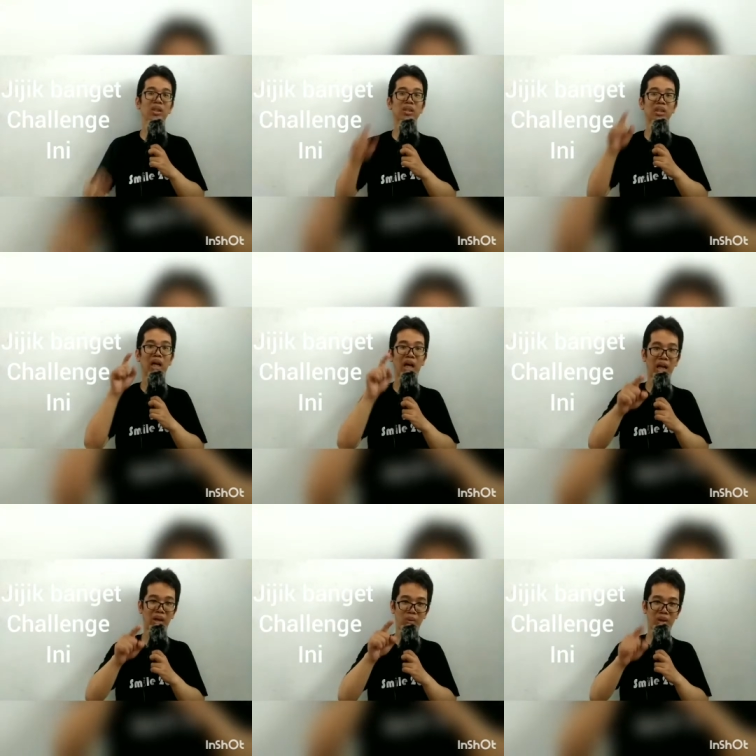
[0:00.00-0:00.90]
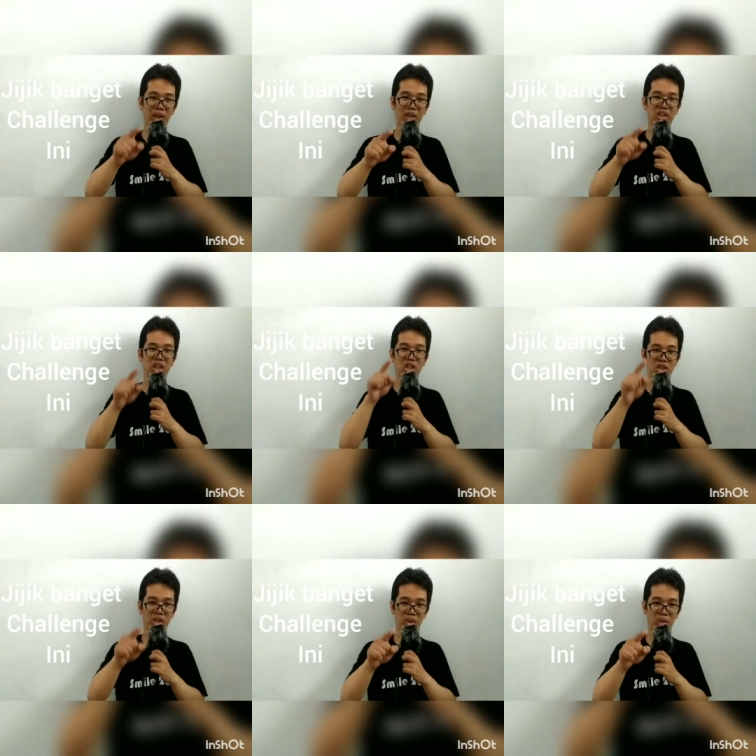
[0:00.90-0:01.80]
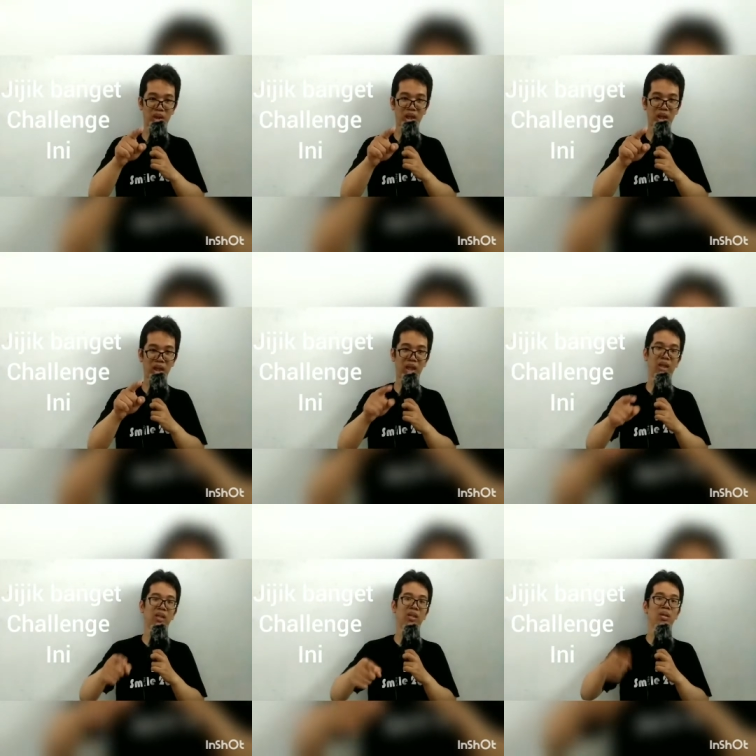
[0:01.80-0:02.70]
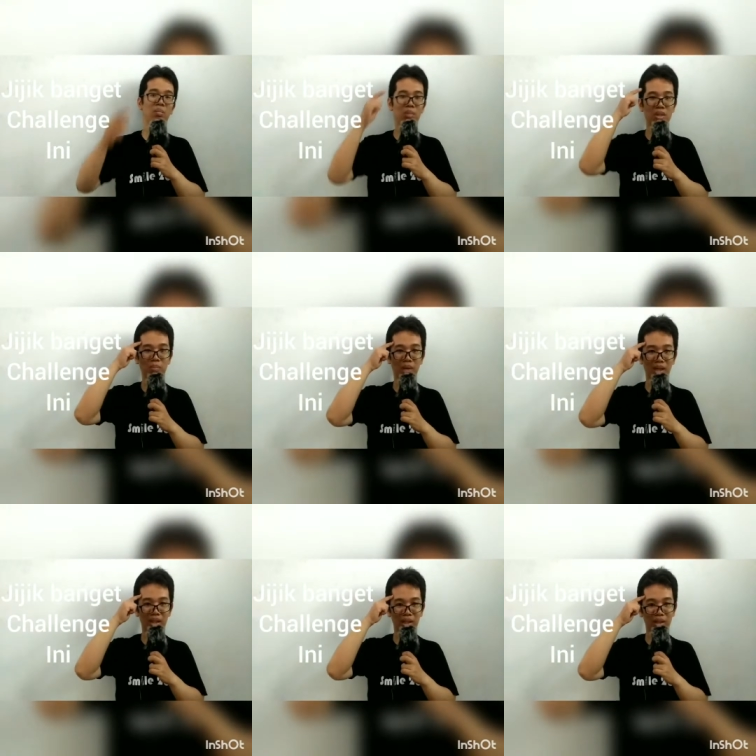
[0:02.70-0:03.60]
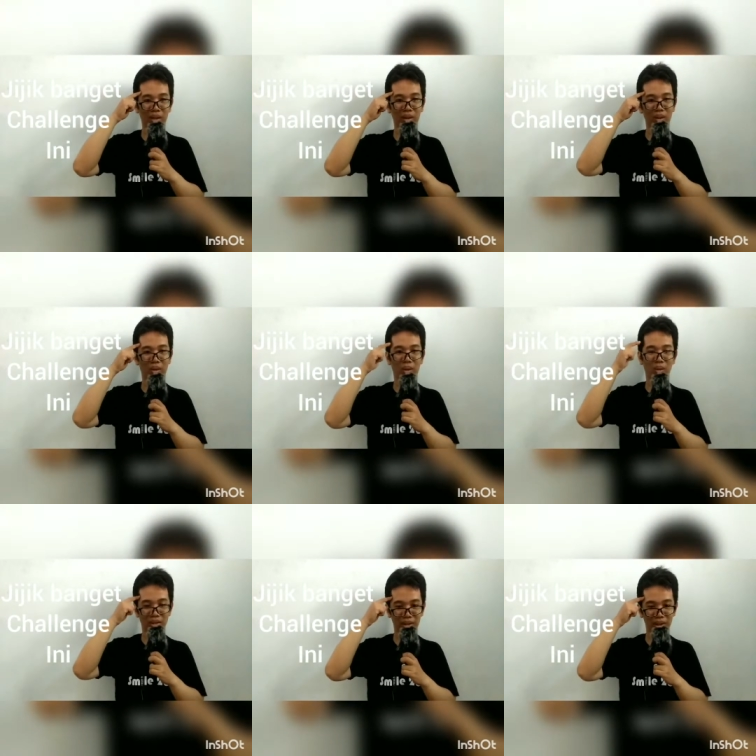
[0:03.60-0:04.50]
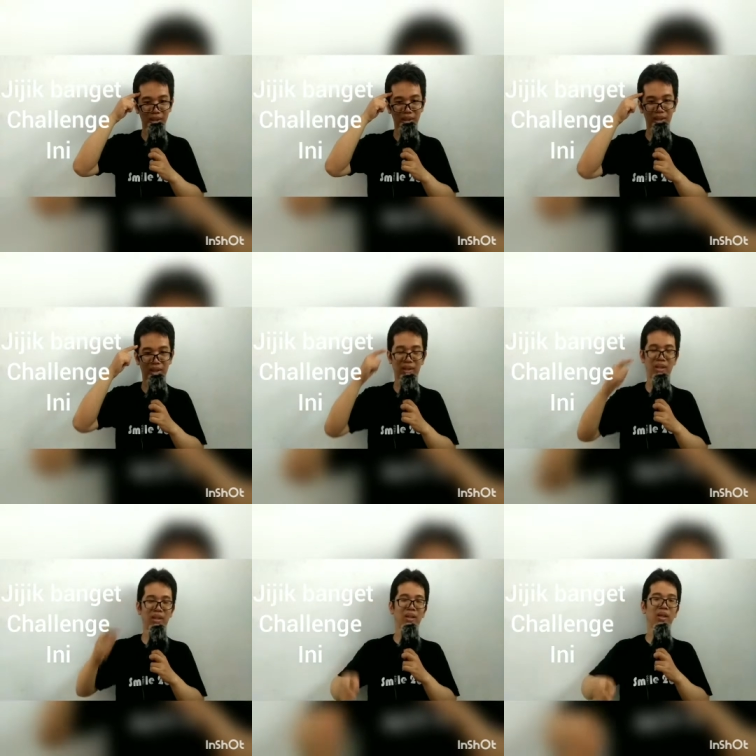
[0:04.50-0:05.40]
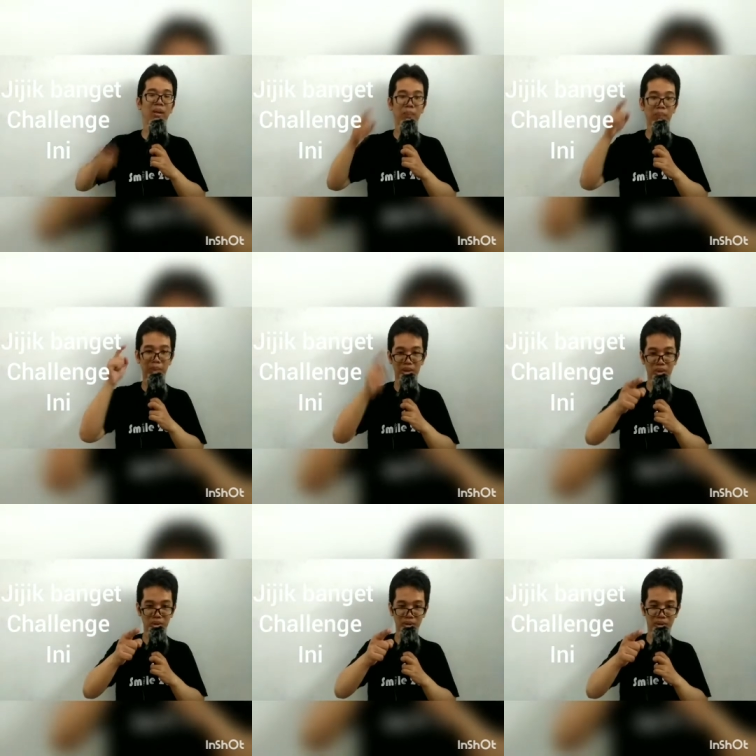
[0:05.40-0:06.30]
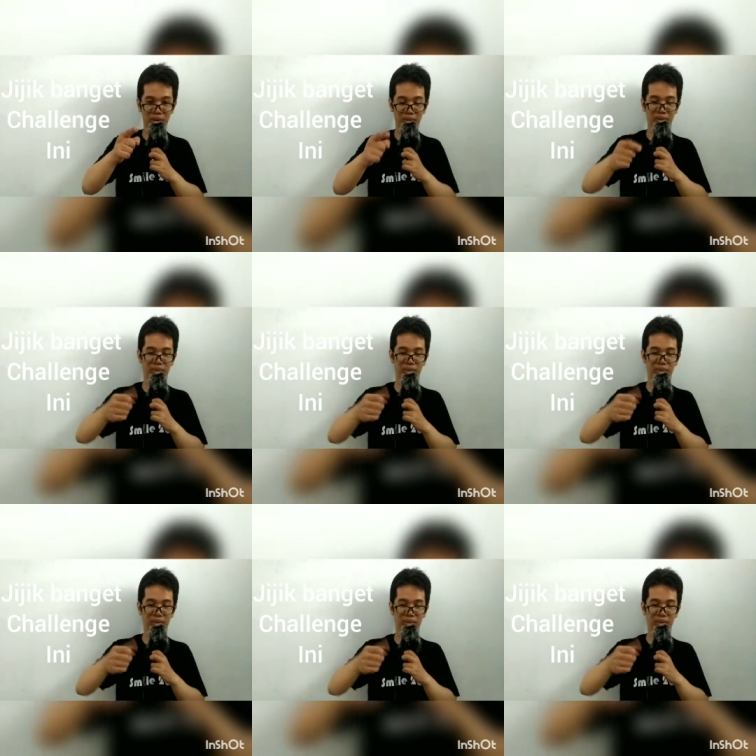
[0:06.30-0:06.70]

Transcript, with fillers: jangan lakukan chance ini oke okay? be smart always think be yourself